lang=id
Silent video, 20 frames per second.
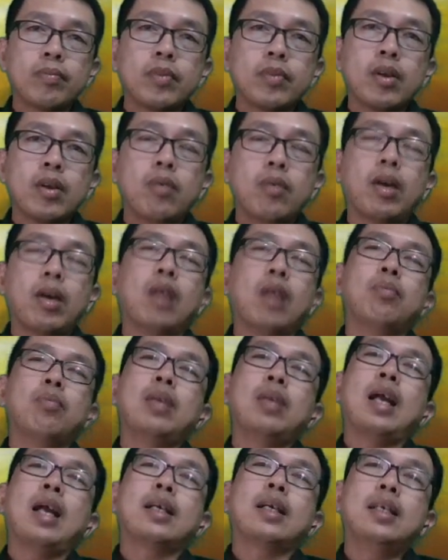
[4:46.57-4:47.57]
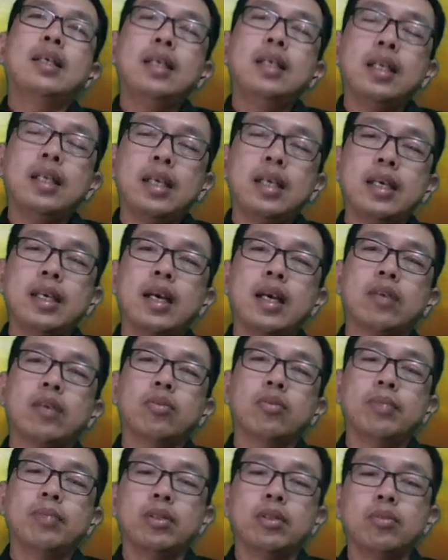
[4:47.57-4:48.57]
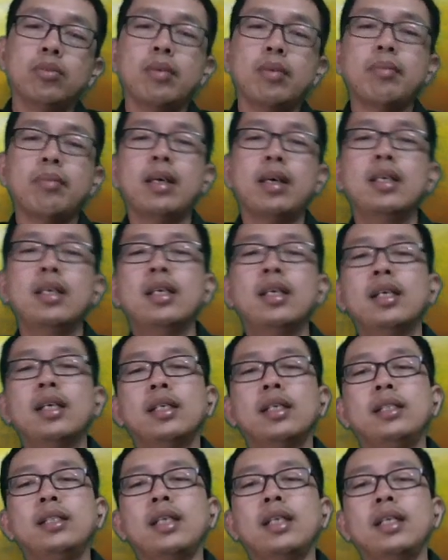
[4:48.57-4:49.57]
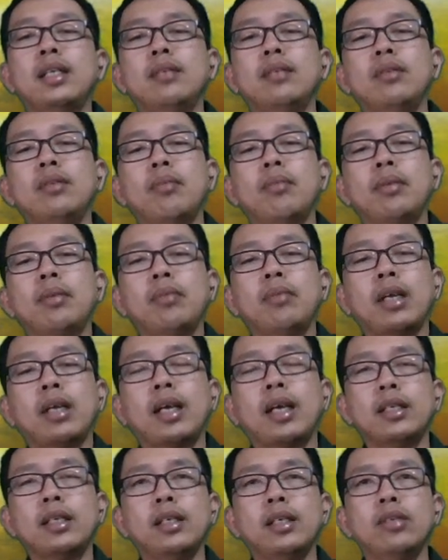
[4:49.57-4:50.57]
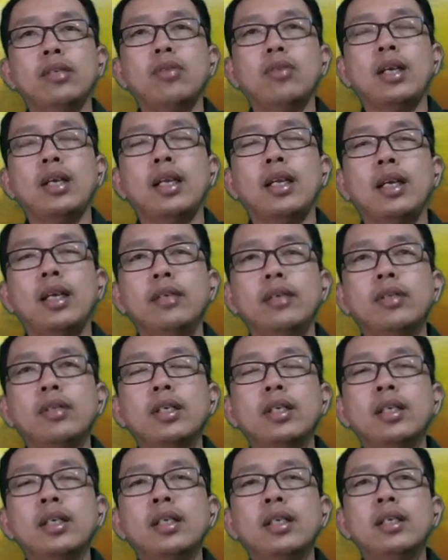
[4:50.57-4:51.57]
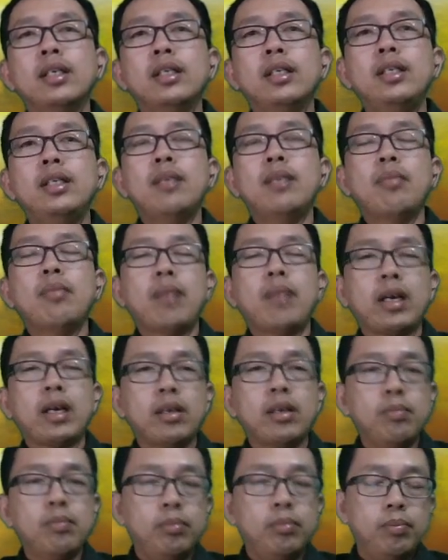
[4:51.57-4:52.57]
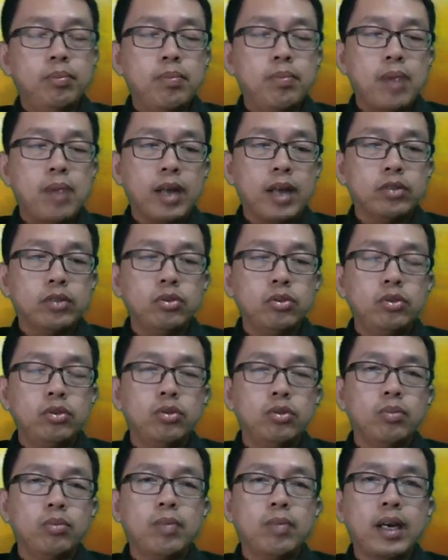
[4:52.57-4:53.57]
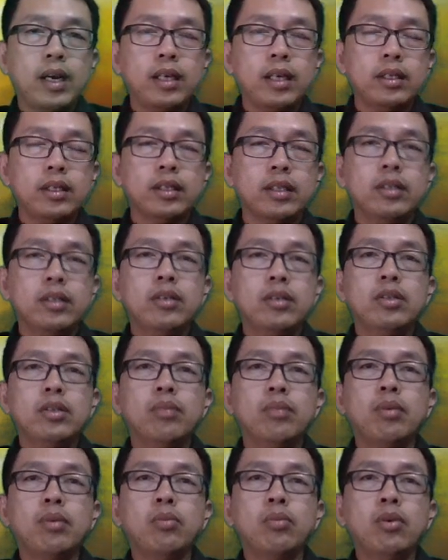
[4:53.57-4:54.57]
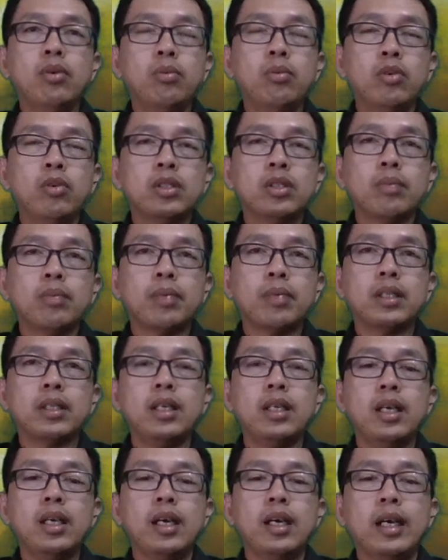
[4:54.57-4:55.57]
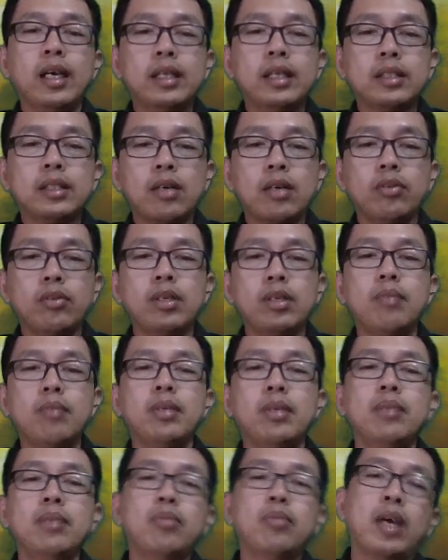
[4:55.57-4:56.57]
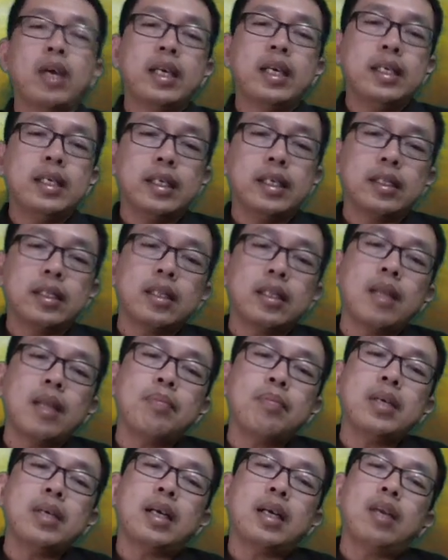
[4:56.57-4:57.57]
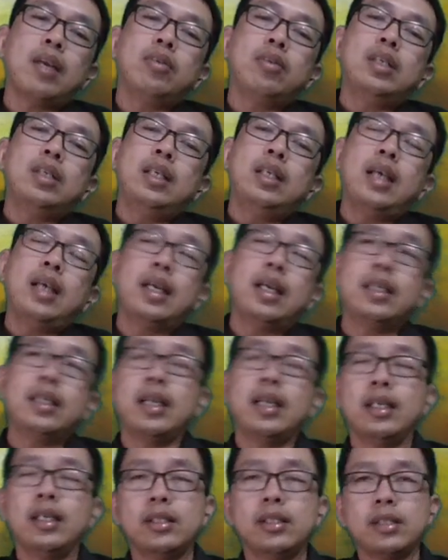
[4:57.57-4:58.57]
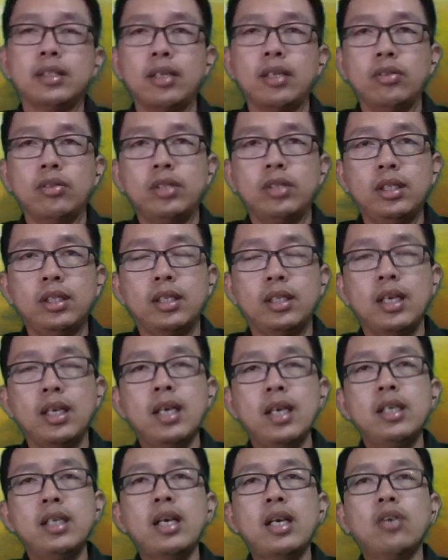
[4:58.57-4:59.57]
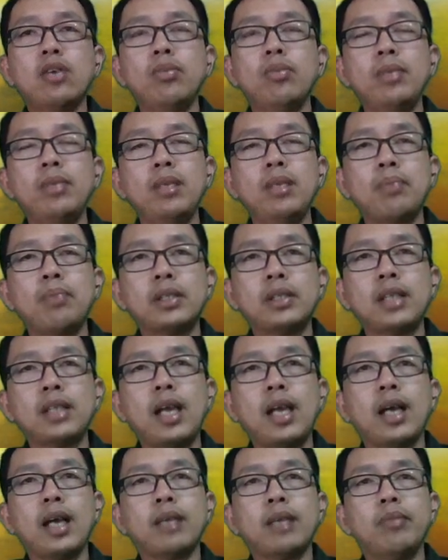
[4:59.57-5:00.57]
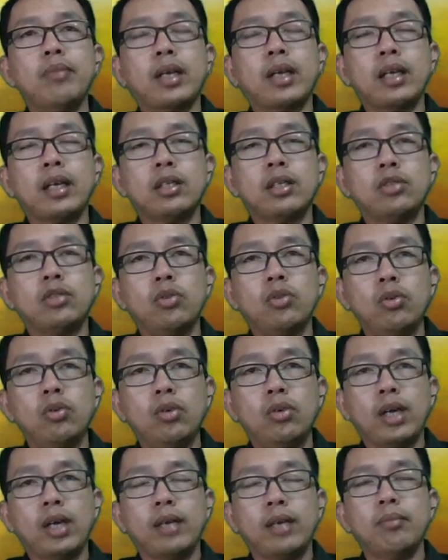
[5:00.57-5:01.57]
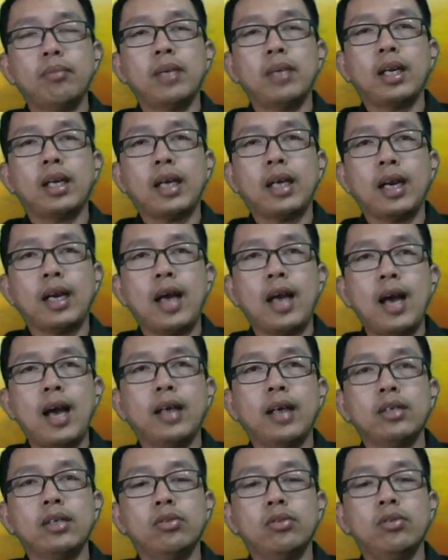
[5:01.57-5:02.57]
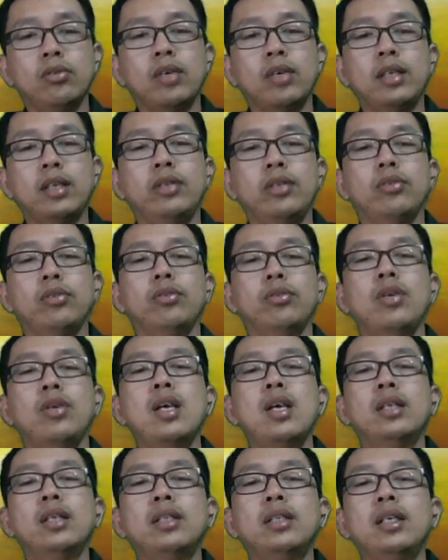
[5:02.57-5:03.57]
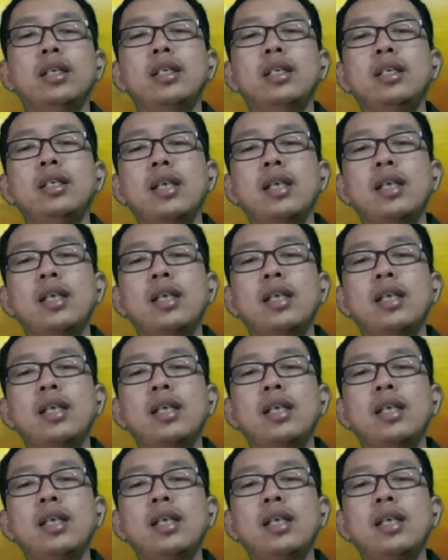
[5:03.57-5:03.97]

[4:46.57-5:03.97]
Walaupun akhirnya Yakub itu memang kejadian dapat berkatnya itu adalah dia memakai baju jubah ya yang berbulu-bulu seperti Esau. Dia menipu ayahnya. Tetapi kalau dilihat dari satu sisi, Yakub ini percaya akan berkat kesulungan, berkat hak kesulungan itu, sehingga dia